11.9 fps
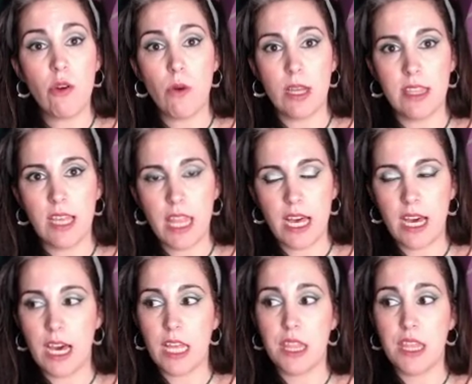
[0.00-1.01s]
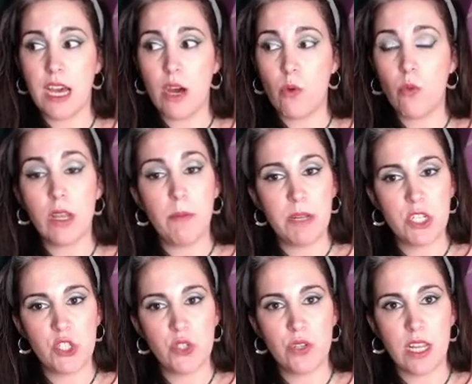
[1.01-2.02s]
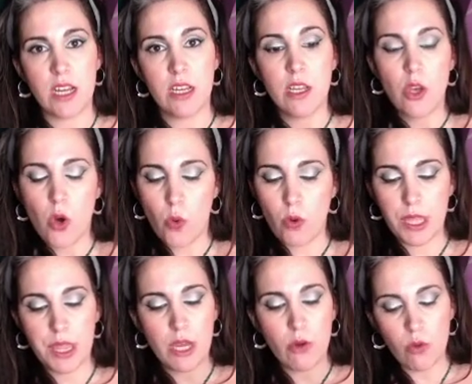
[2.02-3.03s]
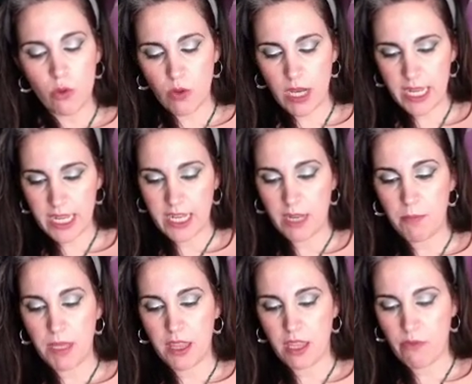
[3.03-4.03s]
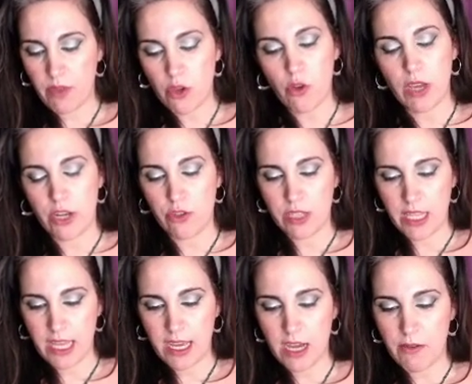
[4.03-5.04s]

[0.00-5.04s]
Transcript: o atada hacia una persona o hacia un lugar en específico que no te deja